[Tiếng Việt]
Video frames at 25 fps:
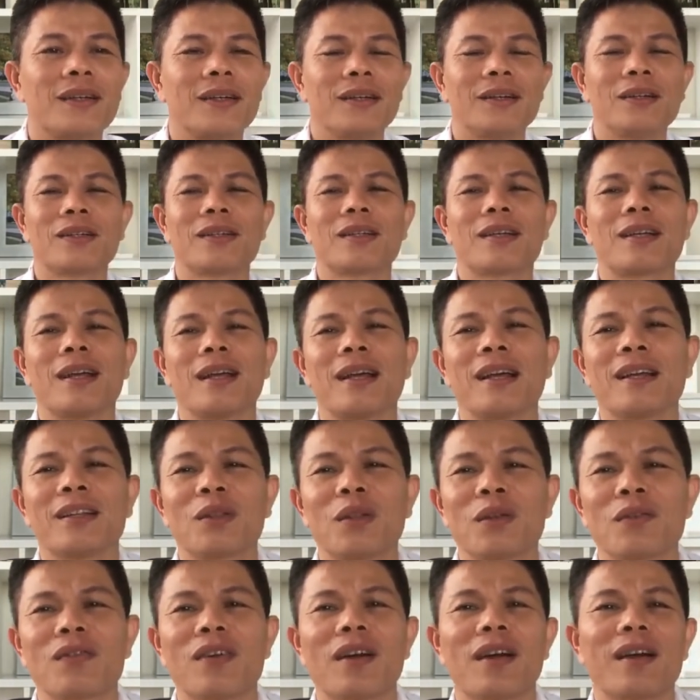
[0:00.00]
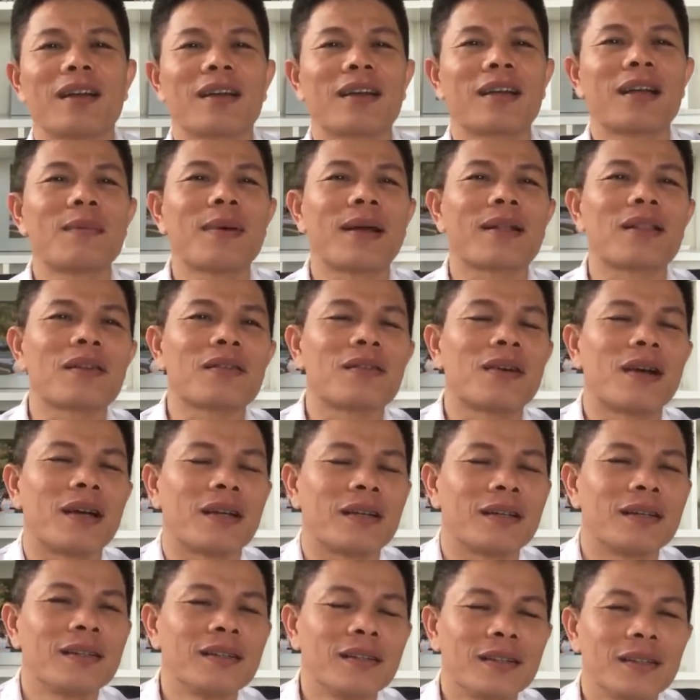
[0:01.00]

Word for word: ok tuyệt vời các bạn tuyệt vời